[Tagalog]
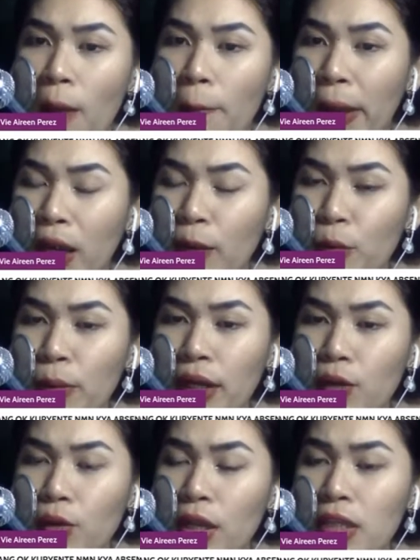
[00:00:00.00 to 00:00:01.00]
para po
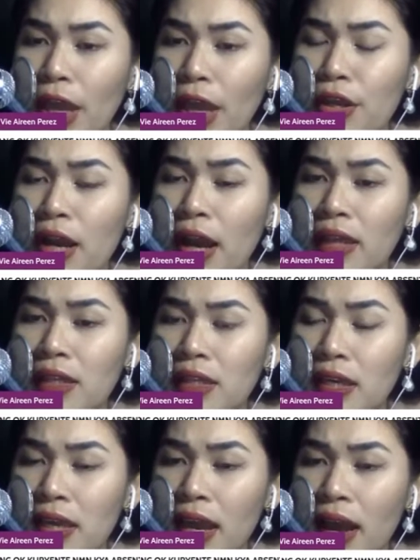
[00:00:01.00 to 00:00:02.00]
magkaroon lang tayo ng
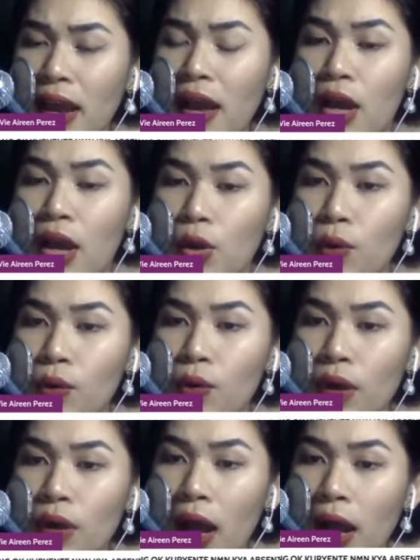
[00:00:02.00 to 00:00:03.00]
idea kung
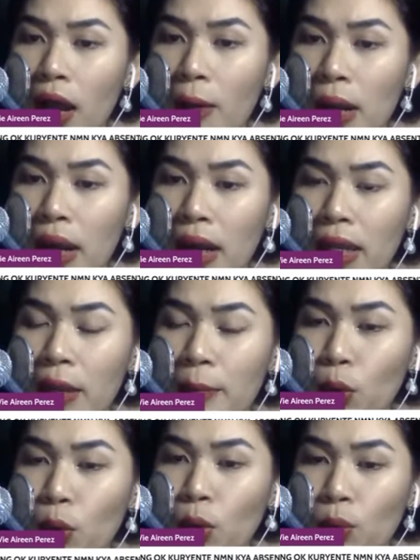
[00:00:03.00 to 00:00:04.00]
uh, mga ilan
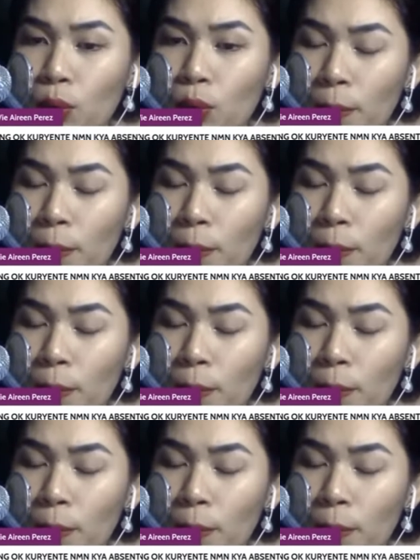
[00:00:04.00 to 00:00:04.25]
po.